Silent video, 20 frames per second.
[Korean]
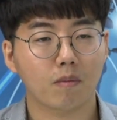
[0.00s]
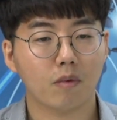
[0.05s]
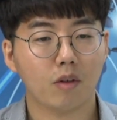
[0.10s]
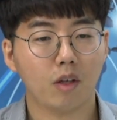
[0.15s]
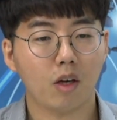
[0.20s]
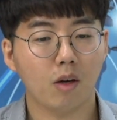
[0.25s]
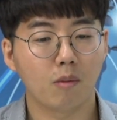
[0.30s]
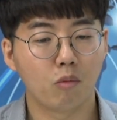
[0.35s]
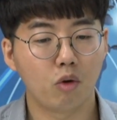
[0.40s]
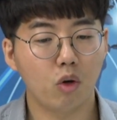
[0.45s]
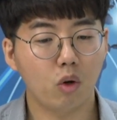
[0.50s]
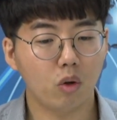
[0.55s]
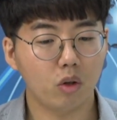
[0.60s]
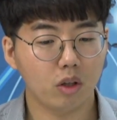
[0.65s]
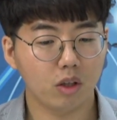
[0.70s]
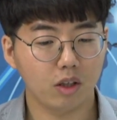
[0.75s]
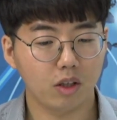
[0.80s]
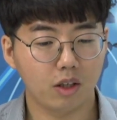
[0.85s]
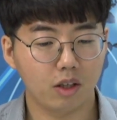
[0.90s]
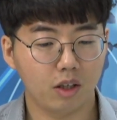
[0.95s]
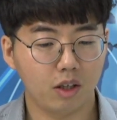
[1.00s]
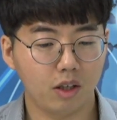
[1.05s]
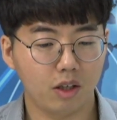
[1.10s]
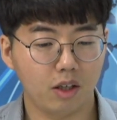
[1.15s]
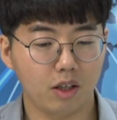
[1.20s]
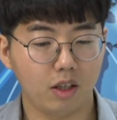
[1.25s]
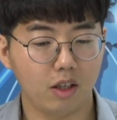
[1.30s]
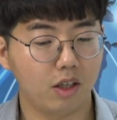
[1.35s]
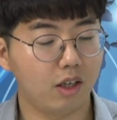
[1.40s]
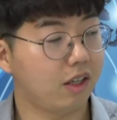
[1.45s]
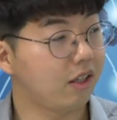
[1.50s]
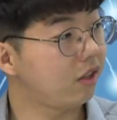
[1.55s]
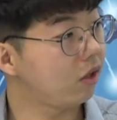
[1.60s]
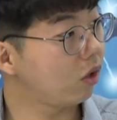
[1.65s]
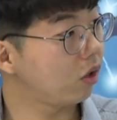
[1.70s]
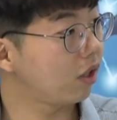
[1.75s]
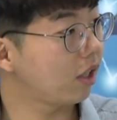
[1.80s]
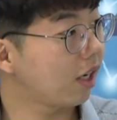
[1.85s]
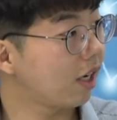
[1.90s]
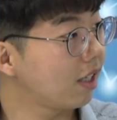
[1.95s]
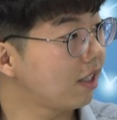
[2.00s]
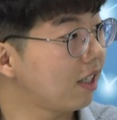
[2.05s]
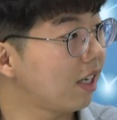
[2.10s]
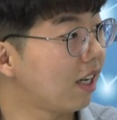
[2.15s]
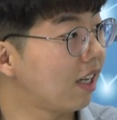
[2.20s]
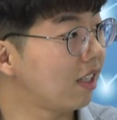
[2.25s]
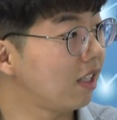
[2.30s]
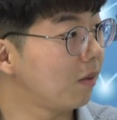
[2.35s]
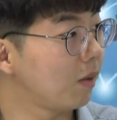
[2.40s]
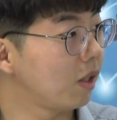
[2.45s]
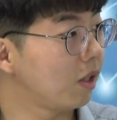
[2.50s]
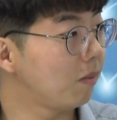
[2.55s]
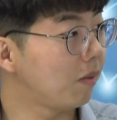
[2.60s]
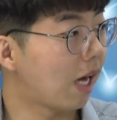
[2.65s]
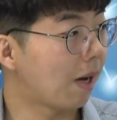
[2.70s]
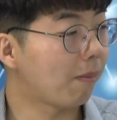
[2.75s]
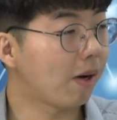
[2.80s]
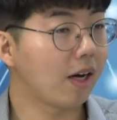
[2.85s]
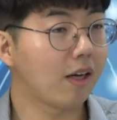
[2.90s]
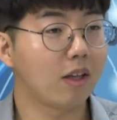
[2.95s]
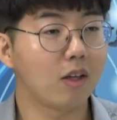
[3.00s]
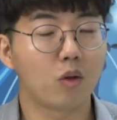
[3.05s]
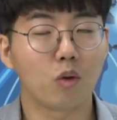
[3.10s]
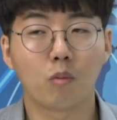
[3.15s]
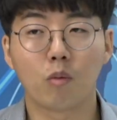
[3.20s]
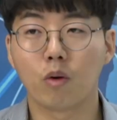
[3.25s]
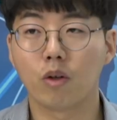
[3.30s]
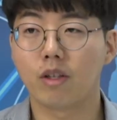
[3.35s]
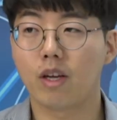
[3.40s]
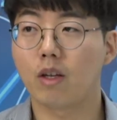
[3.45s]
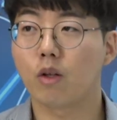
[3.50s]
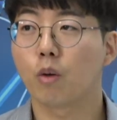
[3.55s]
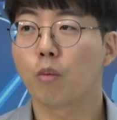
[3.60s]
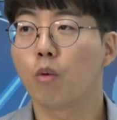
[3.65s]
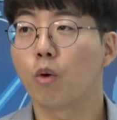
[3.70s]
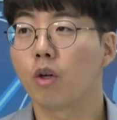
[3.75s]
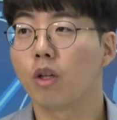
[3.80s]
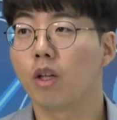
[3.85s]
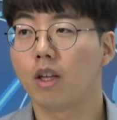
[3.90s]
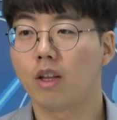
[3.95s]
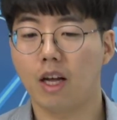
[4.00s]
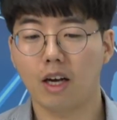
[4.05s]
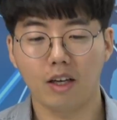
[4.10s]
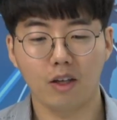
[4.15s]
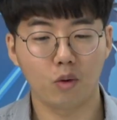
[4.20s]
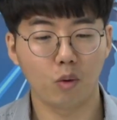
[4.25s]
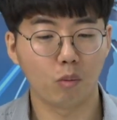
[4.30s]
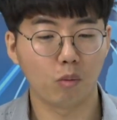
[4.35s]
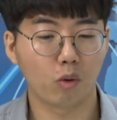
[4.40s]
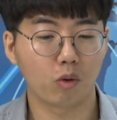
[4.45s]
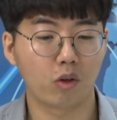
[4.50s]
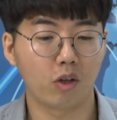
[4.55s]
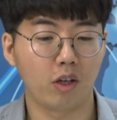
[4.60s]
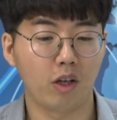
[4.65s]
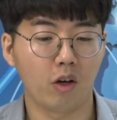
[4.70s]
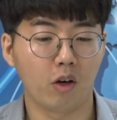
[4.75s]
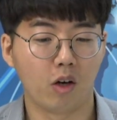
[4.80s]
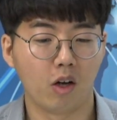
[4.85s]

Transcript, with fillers: 물론 이게 리츠로 시작하진 않았지만 지금 남아있는 종목이 3종목인데 딱 이 종목들이에요.